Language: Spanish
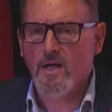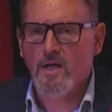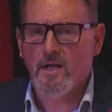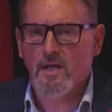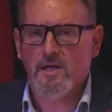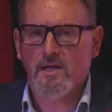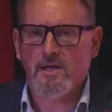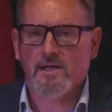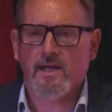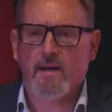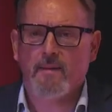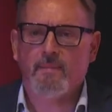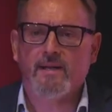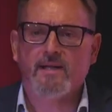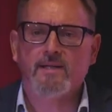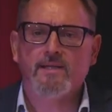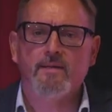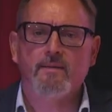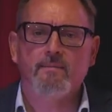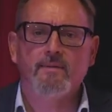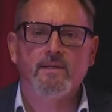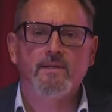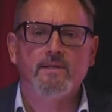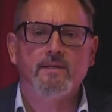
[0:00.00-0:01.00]
y que
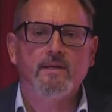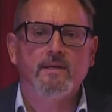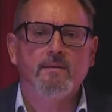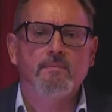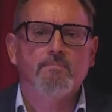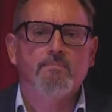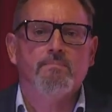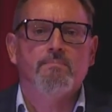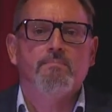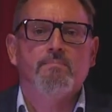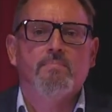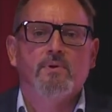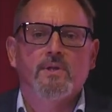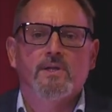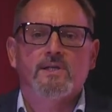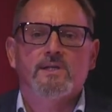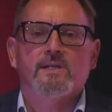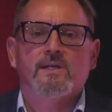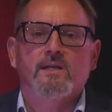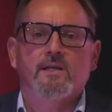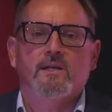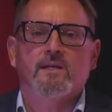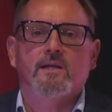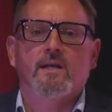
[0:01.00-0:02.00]
aparentemente pueden
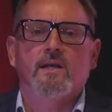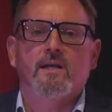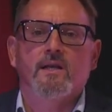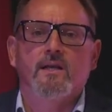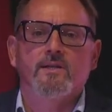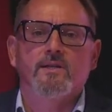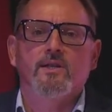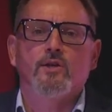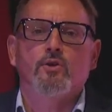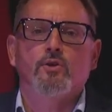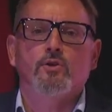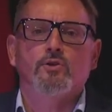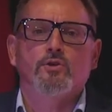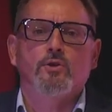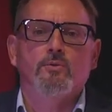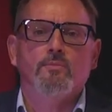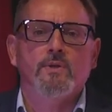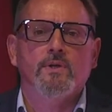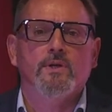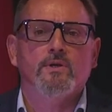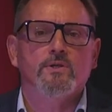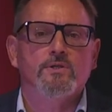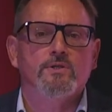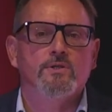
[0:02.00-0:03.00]
ser que
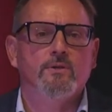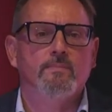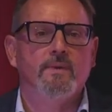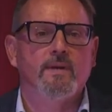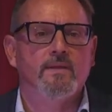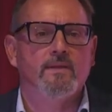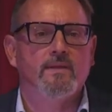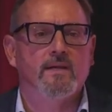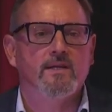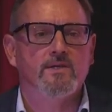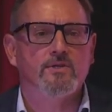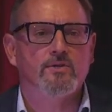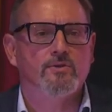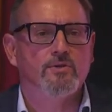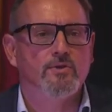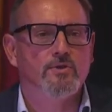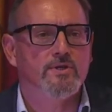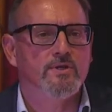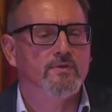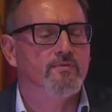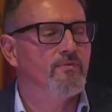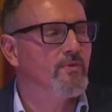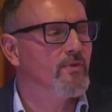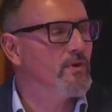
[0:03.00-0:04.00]
dicotómicos, ¿no? Parece que son
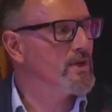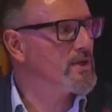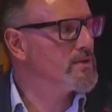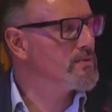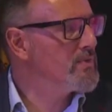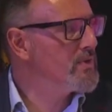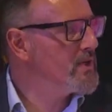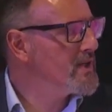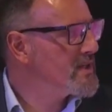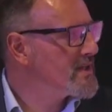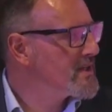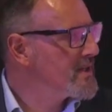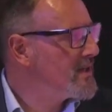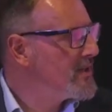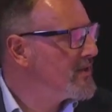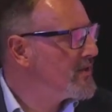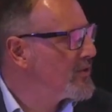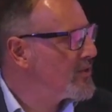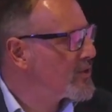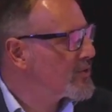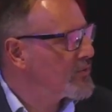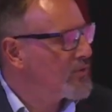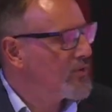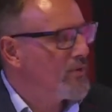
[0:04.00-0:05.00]
dos enfoques muy
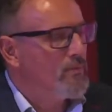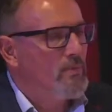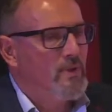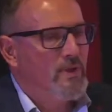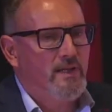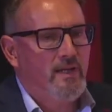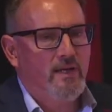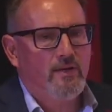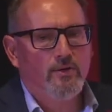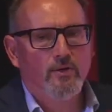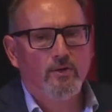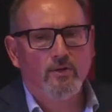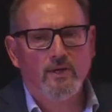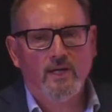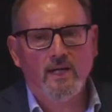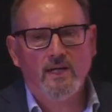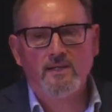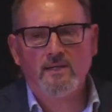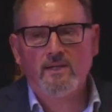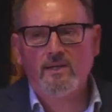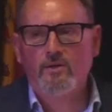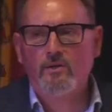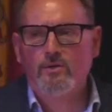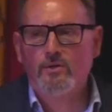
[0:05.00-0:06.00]
distintos, uno muy
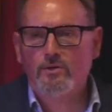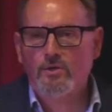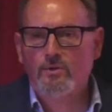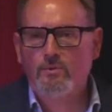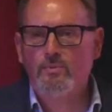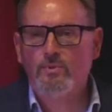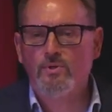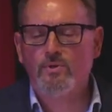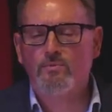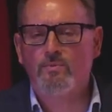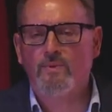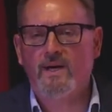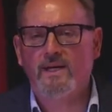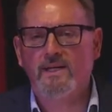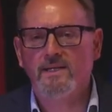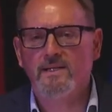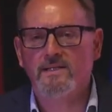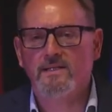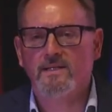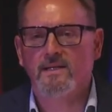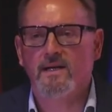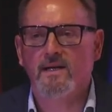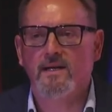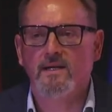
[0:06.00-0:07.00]
tecnocrático, otro muy
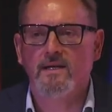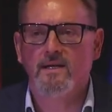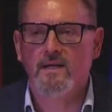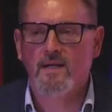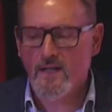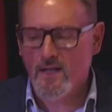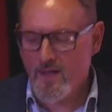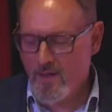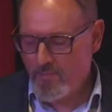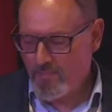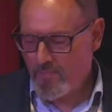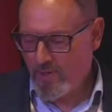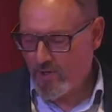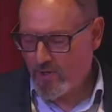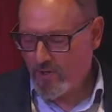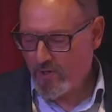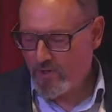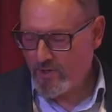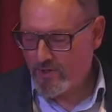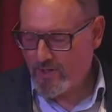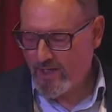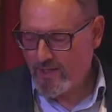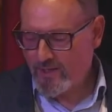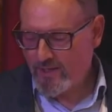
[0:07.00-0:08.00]
humanista, pero que
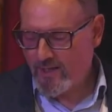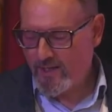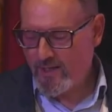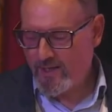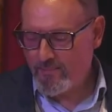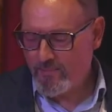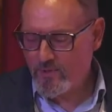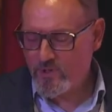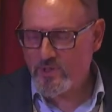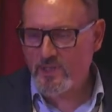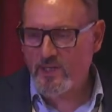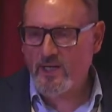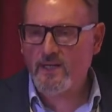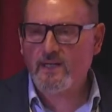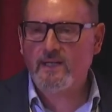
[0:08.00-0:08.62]
yo trataré de demostrar